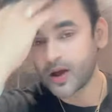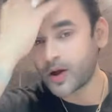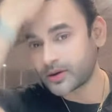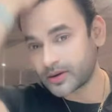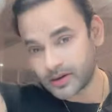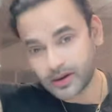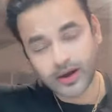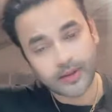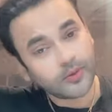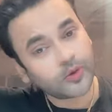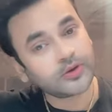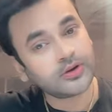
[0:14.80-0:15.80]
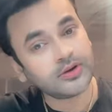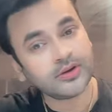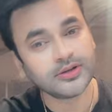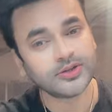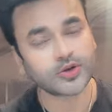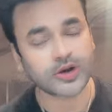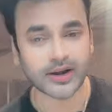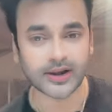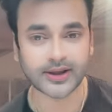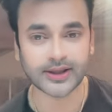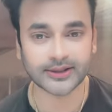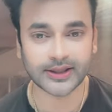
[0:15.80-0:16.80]
और हम लोग जो खाना
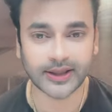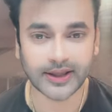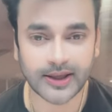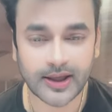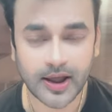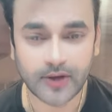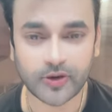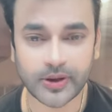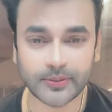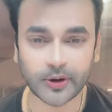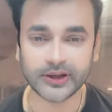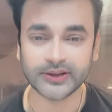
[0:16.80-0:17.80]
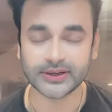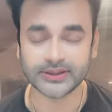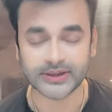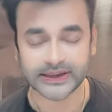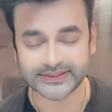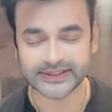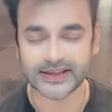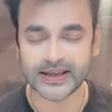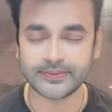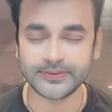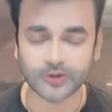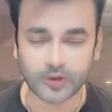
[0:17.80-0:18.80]
खाते हैं वो हमारी बॉडी के अंदर ढंग से
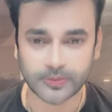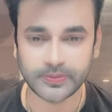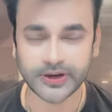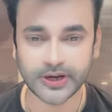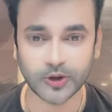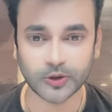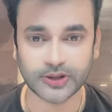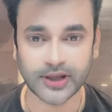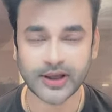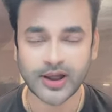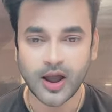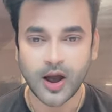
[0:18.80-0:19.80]
एब्जॉर्ब भी नहीं होता है